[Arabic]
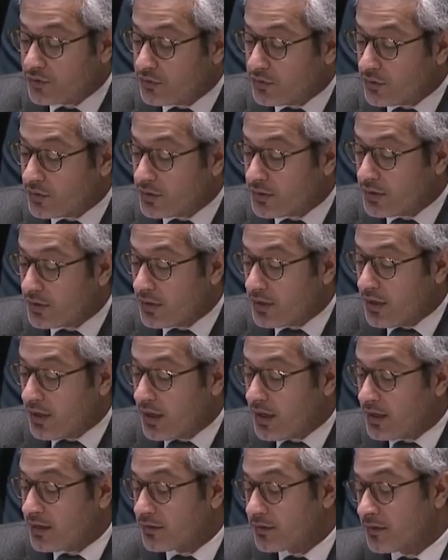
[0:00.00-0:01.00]

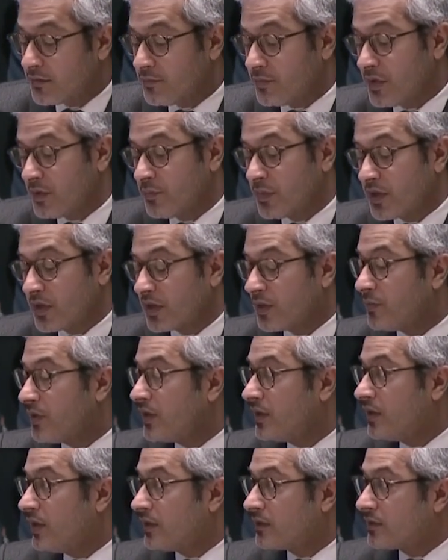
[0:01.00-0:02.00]
حازم من قبل
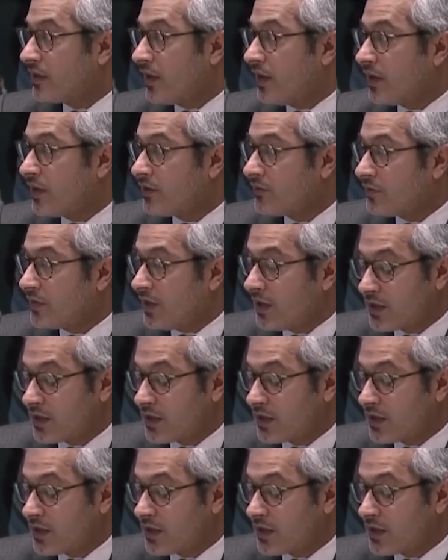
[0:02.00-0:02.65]
التحالف العربي